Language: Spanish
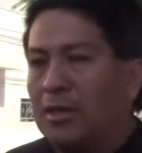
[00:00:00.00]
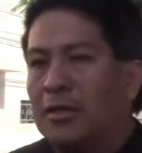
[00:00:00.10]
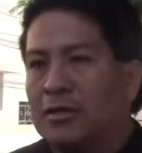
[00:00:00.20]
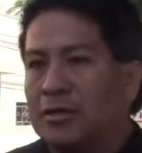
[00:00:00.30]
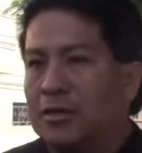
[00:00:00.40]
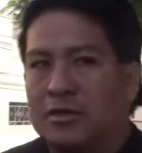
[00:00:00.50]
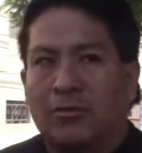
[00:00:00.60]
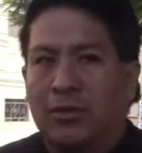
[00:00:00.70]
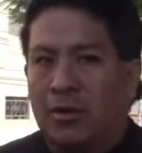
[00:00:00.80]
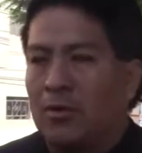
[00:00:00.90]
y, se han
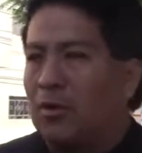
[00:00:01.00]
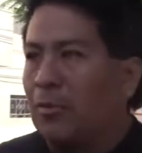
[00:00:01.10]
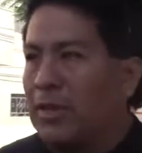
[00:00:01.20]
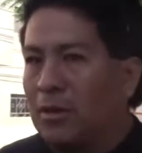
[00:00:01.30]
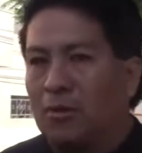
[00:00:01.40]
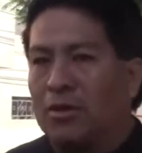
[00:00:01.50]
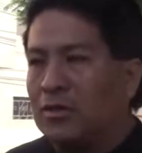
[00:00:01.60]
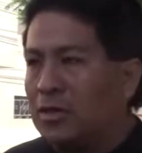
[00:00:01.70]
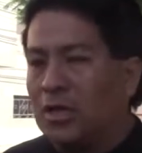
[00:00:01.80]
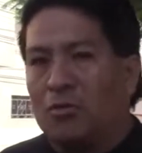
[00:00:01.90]
fajado bien los pantalones
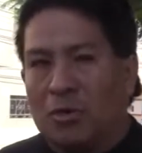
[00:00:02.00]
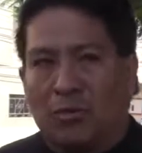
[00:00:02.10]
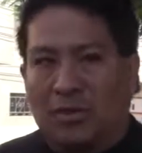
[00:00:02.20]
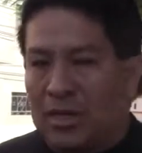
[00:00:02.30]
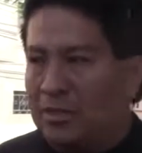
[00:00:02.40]
y ellos mismos están